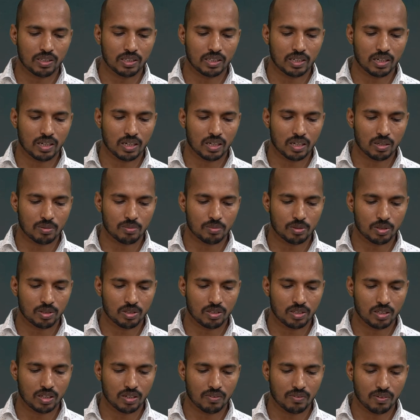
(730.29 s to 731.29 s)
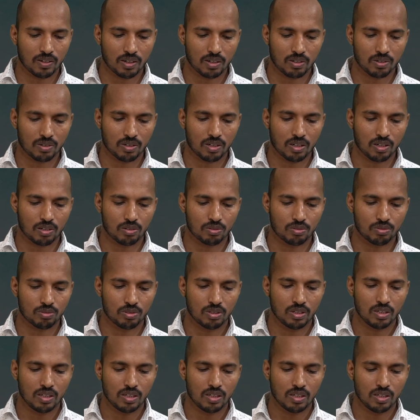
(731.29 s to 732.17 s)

అధికారము నొందిన వారున్నారు